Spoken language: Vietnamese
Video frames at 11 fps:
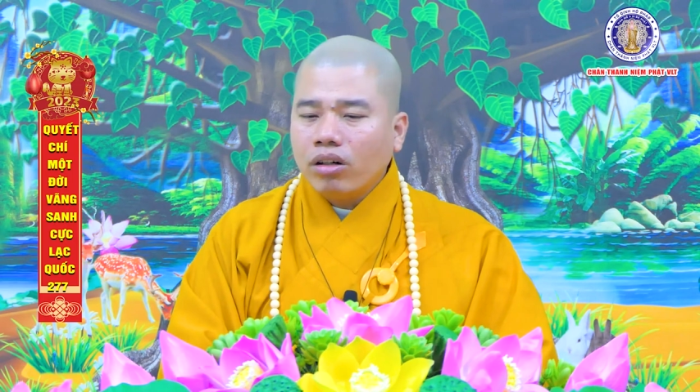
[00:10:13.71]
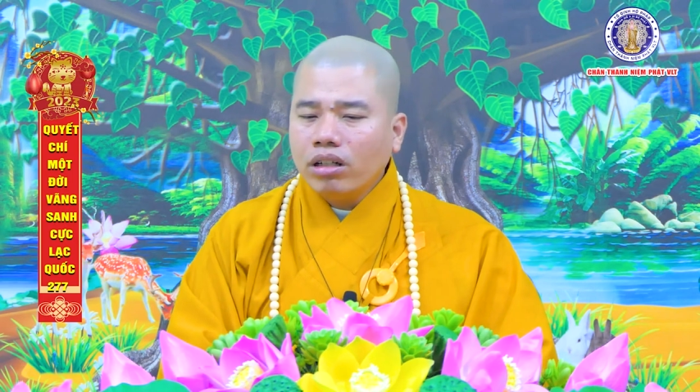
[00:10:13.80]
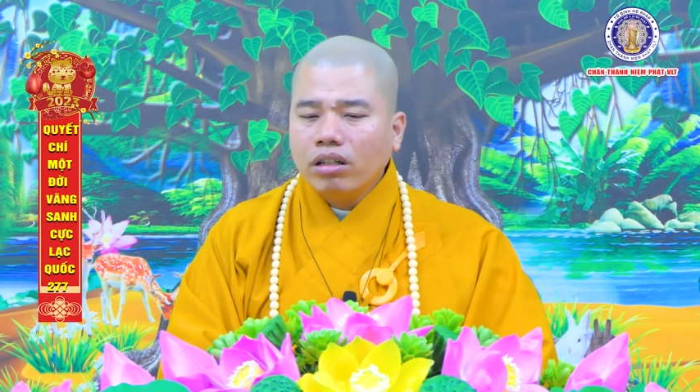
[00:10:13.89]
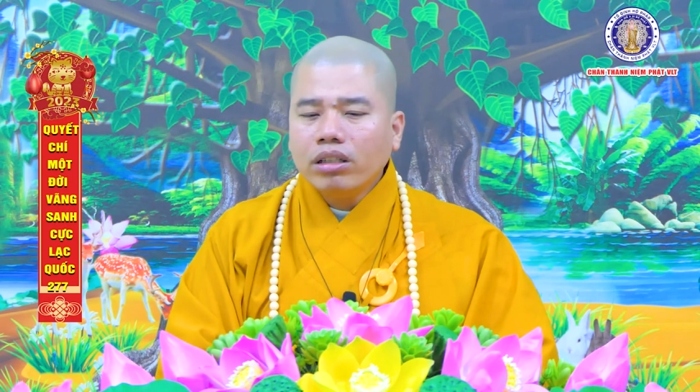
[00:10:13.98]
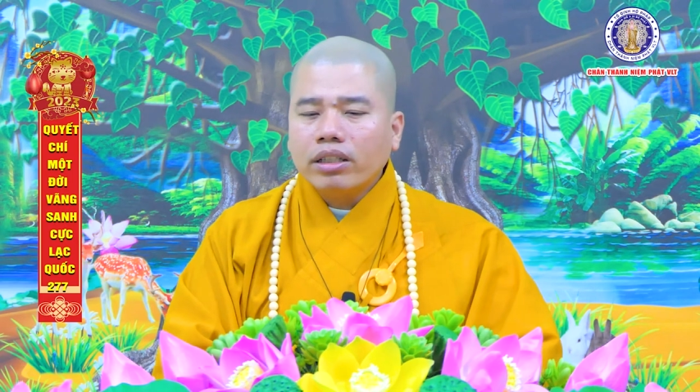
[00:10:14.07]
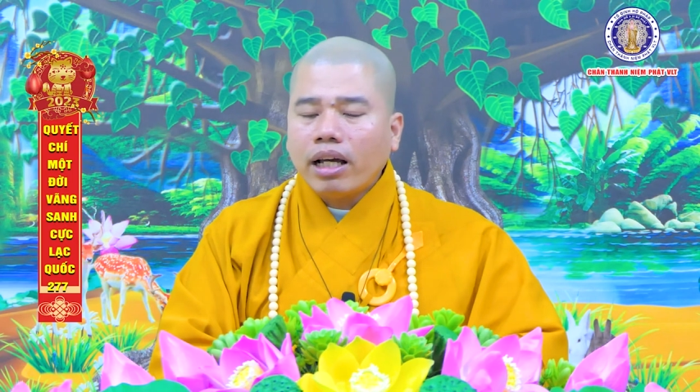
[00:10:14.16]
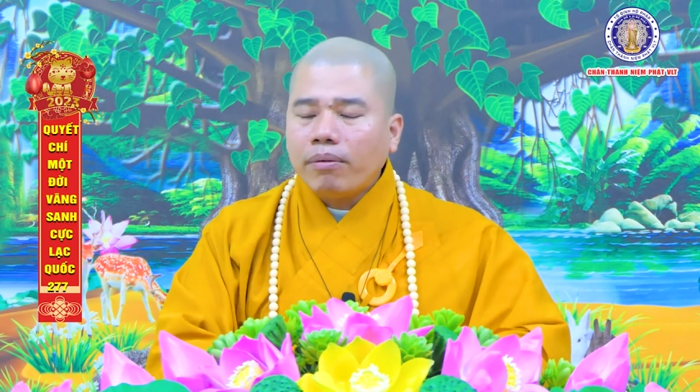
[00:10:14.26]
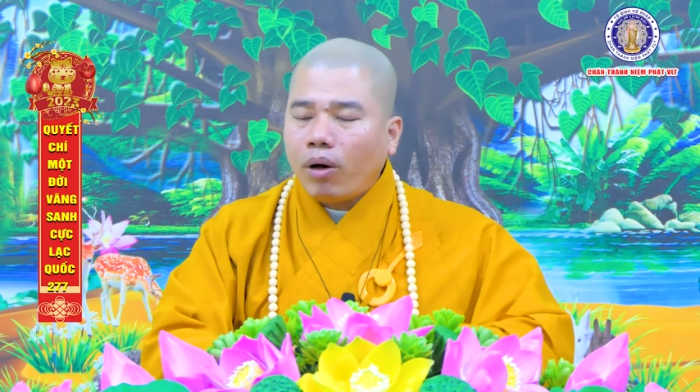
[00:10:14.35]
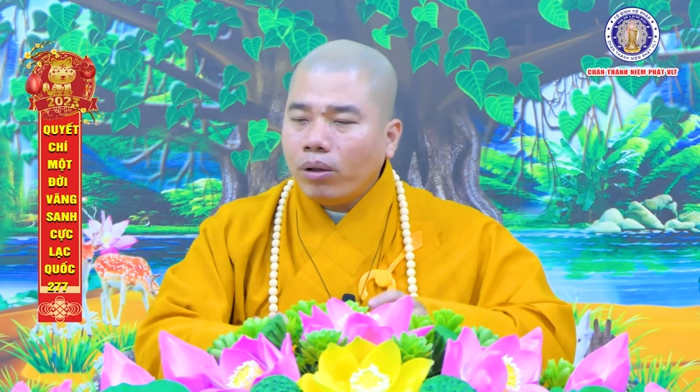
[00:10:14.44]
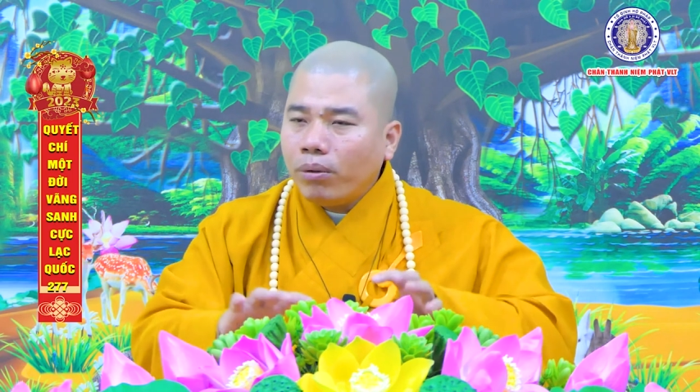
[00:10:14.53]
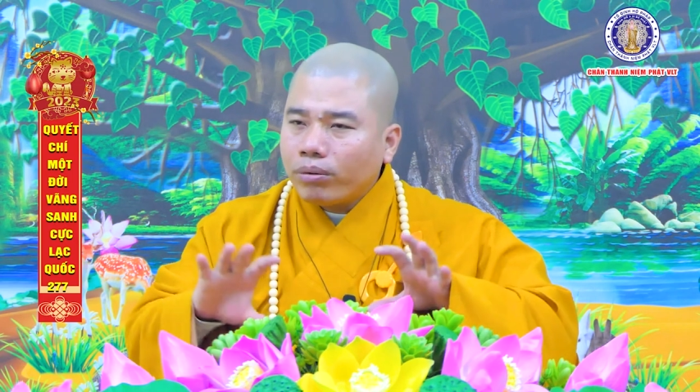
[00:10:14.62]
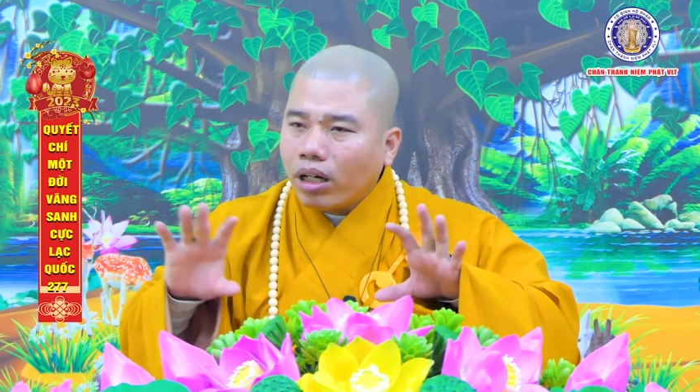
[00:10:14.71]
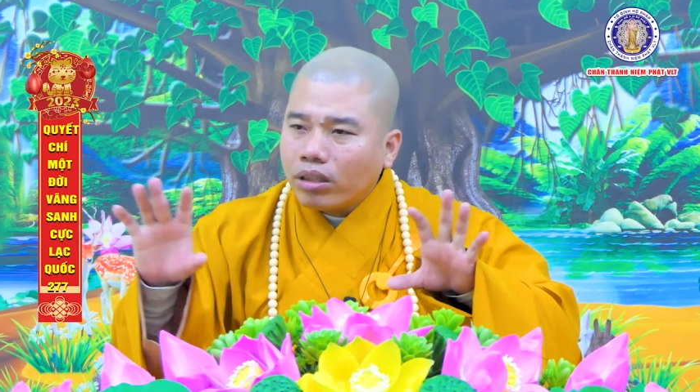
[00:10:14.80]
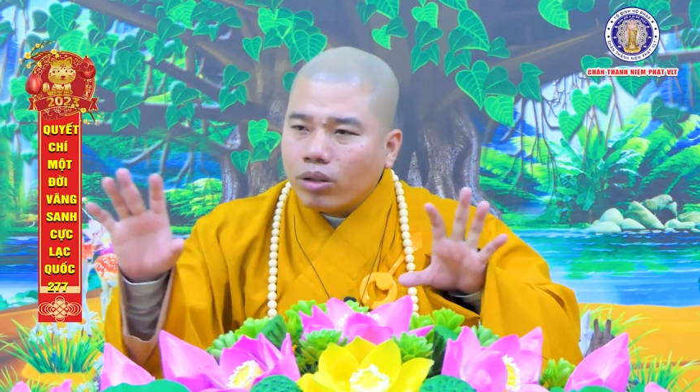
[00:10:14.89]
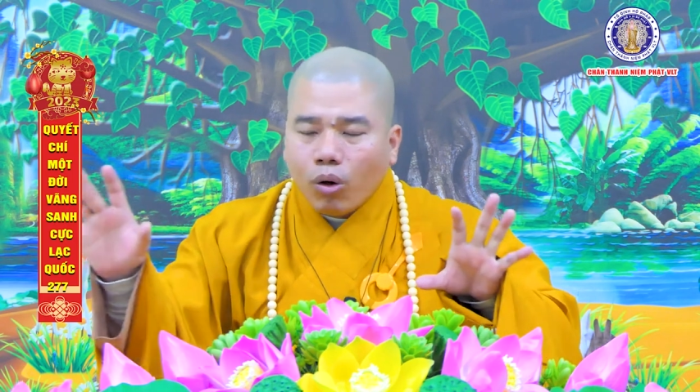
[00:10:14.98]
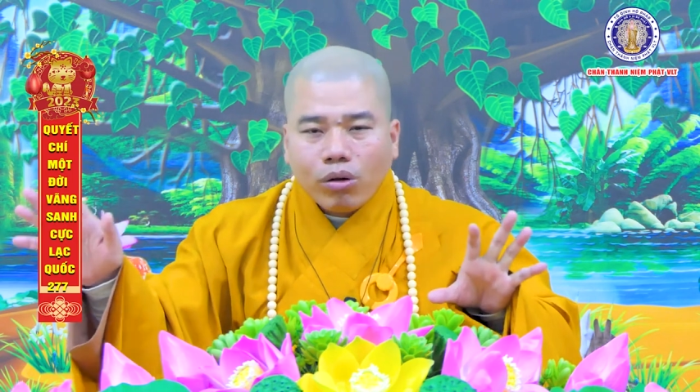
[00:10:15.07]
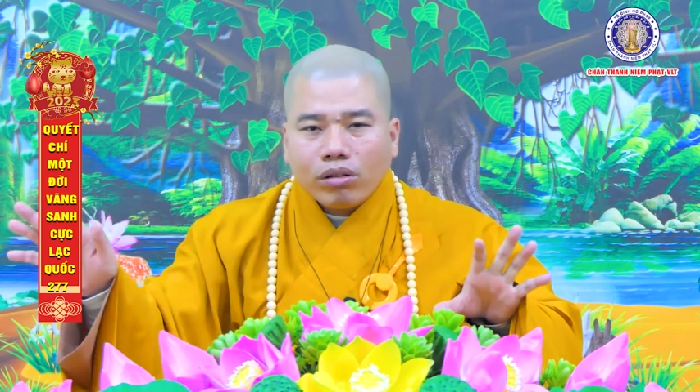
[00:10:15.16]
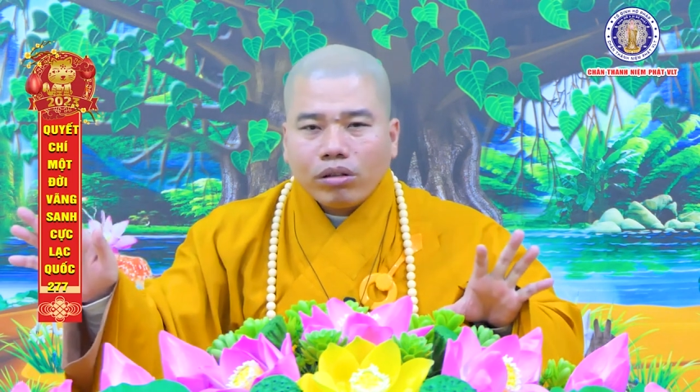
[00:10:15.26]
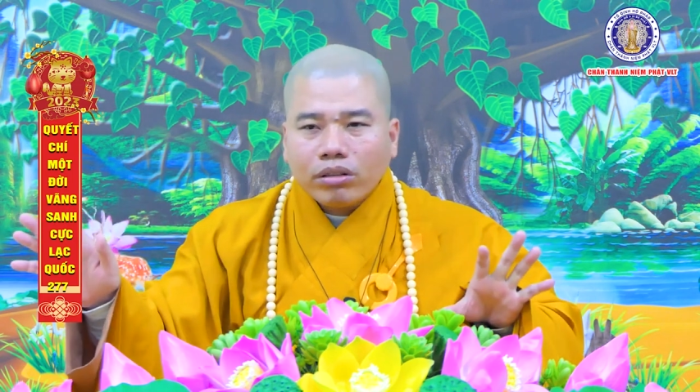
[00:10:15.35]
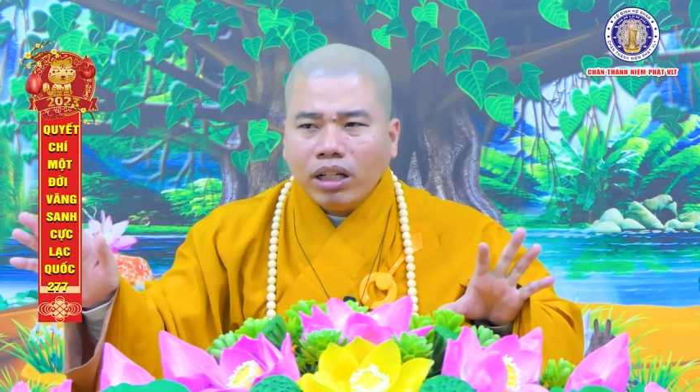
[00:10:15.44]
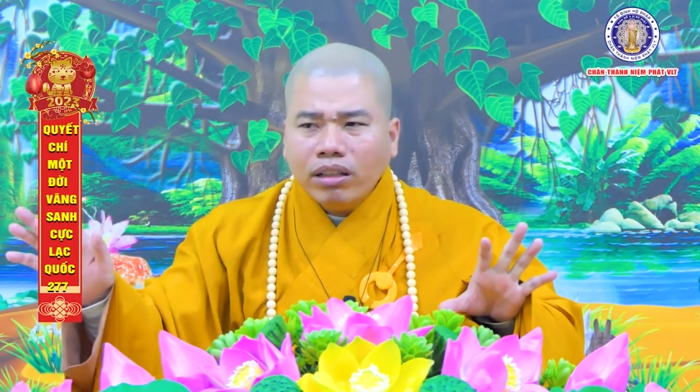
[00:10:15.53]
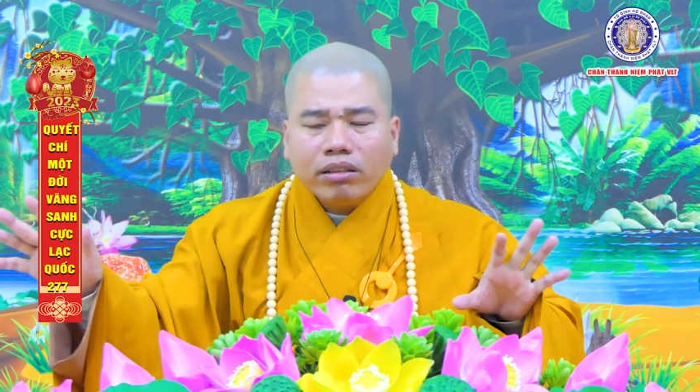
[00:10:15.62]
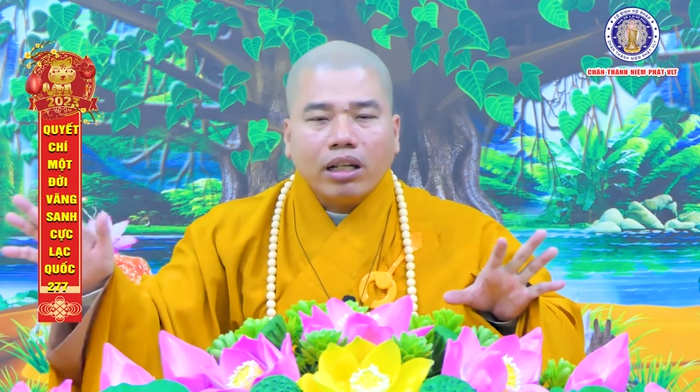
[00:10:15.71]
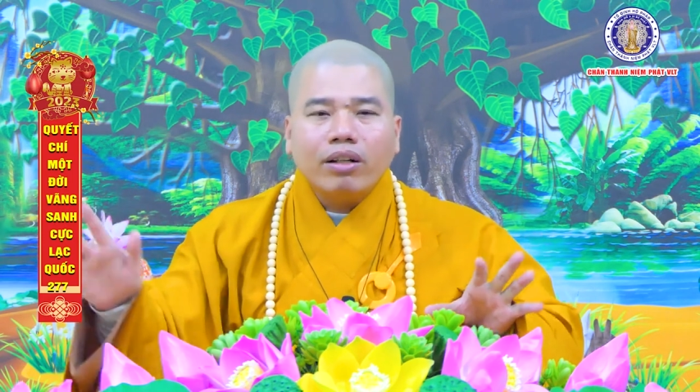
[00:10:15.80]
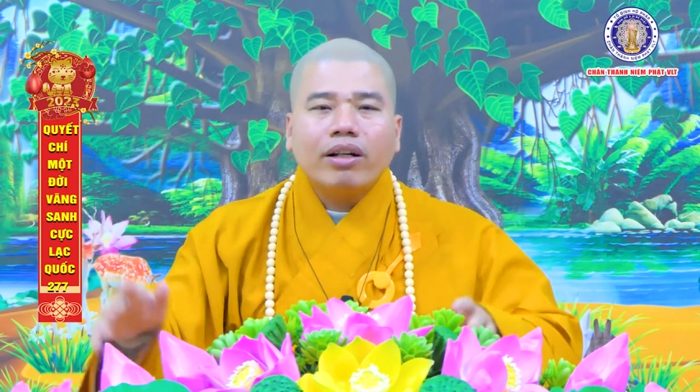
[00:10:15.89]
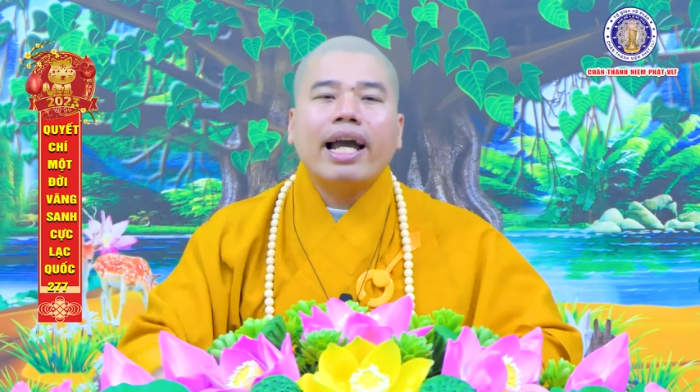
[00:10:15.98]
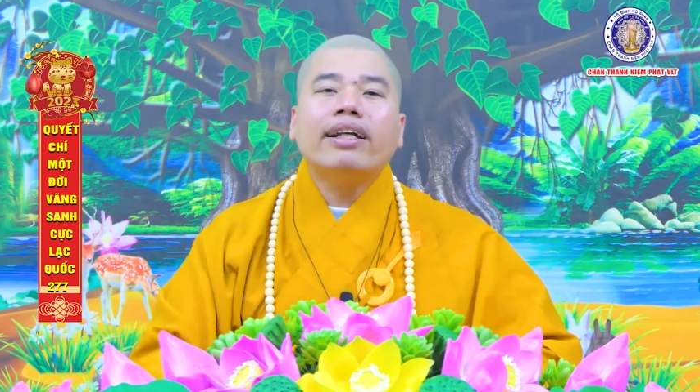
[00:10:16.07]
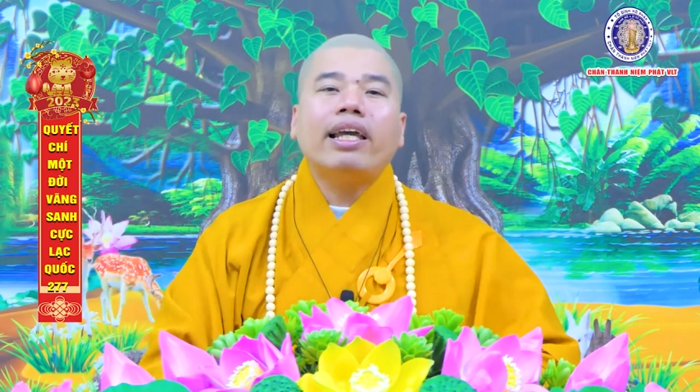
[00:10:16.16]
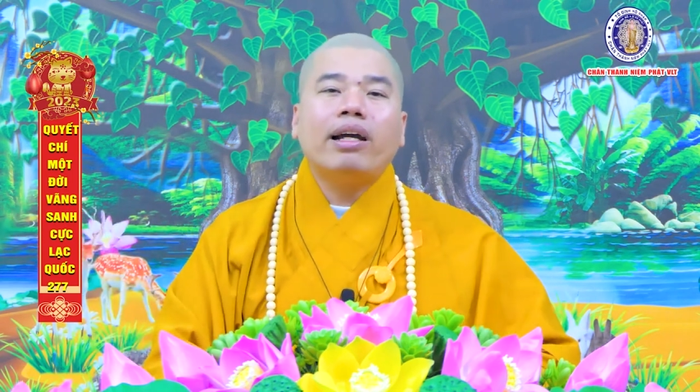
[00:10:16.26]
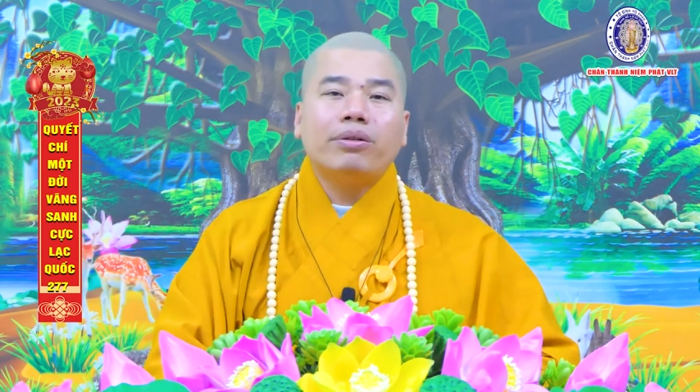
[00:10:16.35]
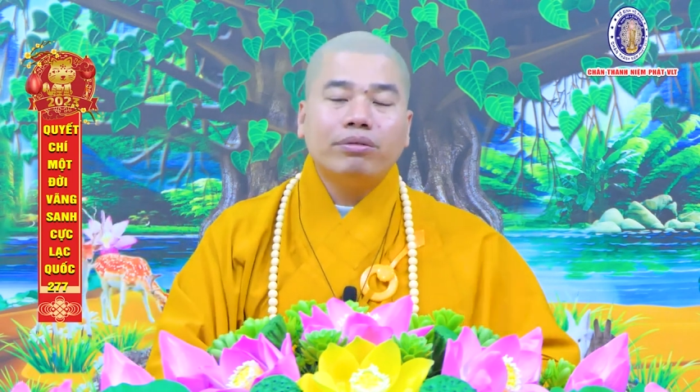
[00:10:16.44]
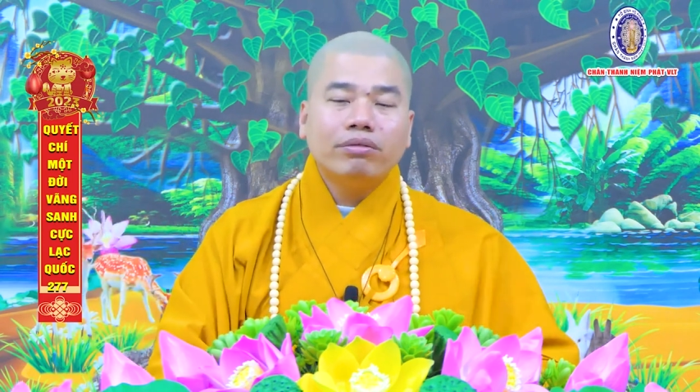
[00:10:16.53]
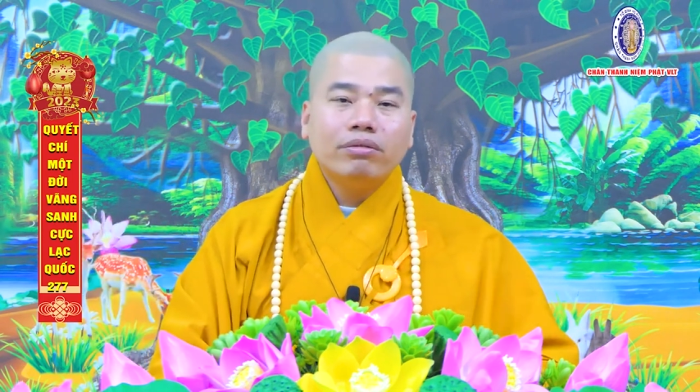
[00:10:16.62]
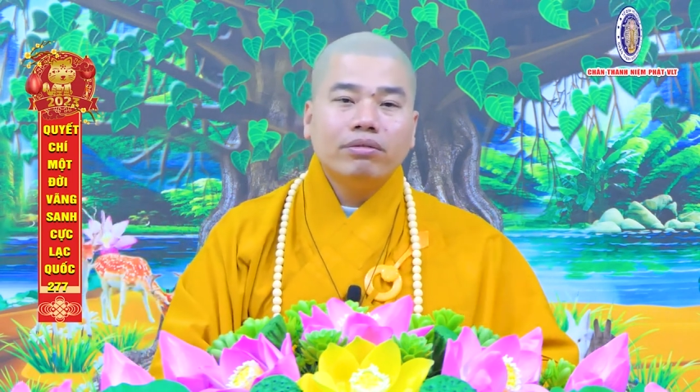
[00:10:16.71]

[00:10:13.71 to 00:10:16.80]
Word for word: con người người ta mỗi một thời cuộc tính tình nó khác nhau